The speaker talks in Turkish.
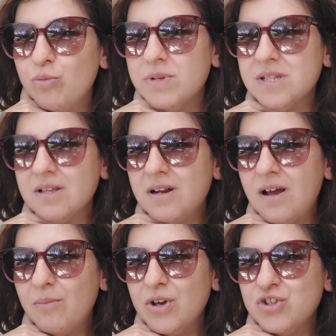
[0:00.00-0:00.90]
olmasına
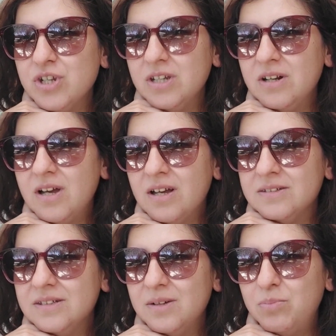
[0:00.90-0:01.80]
rağmen şehir
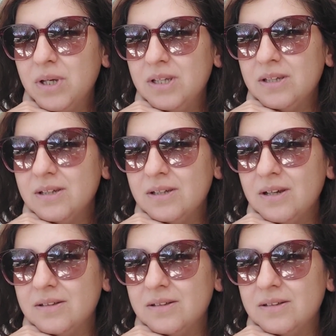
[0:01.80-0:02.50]
hayatına pek e,